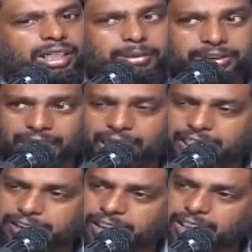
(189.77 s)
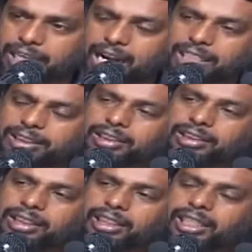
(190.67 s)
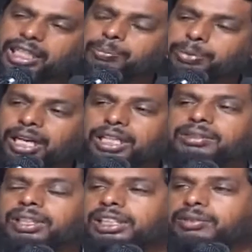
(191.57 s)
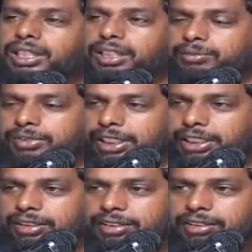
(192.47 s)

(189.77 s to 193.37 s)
நபிசல்லா அலிசல்லம் காலத்திற்கு பிறகு வந்தவர்களும் சரி